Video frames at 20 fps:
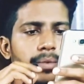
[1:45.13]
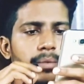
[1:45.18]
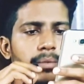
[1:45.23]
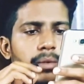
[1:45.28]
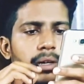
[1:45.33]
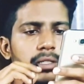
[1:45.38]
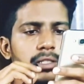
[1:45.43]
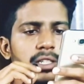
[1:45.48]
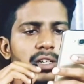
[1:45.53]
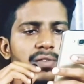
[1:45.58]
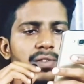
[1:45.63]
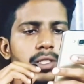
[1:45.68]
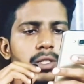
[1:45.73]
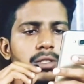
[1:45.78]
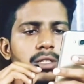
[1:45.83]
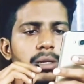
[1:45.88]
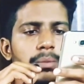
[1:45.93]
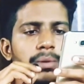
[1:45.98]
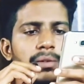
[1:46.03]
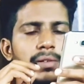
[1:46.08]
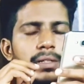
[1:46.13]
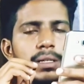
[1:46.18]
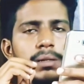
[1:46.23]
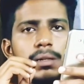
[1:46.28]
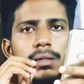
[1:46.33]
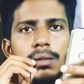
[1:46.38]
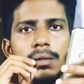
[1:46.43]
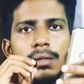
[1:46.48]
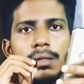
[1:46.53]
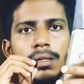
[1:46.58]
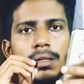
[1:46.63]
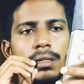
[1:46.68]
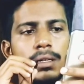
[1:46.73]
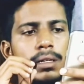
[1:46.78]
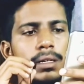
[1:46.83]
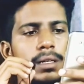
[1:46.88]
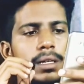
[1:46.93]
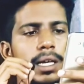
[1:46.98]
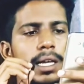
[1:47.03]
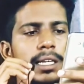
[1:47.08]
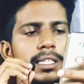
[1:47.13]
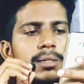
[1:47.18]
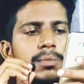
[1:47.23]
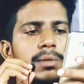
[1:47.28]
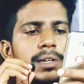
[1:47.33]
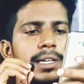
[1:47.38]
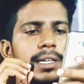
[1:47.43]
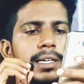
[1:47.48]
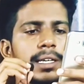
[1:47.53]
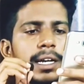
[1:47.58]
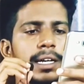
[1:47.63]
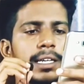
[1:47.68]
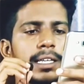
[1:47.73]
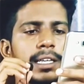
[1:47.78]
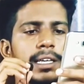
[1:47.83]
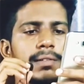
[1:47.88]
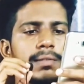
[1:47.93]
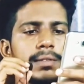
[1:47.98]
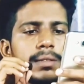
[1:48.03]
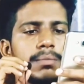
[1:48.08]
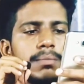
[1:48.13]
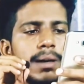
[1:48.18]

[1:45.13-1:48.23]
மாஸ்டர் ஆஃப் ஃபிசியோதெரப்பி வந்து எலிஜிபிலிட்டி க்ரைட்டீரியா வந்து